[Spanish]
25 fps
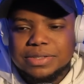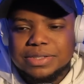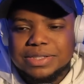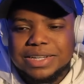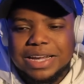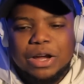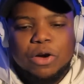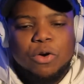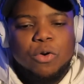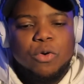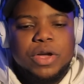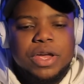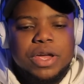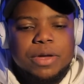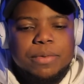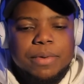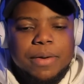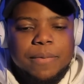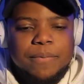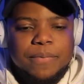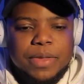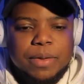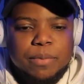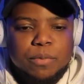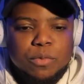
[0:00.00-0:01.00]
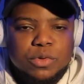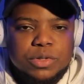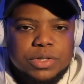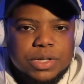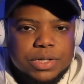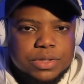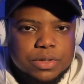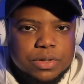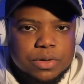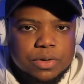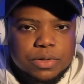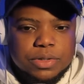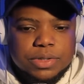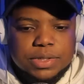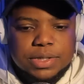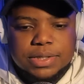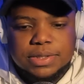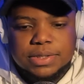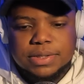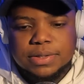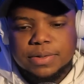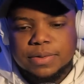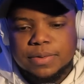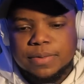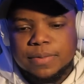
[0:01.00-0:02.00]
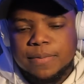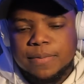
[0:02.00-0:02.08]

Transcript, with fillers: se cohiban de muchas cosas.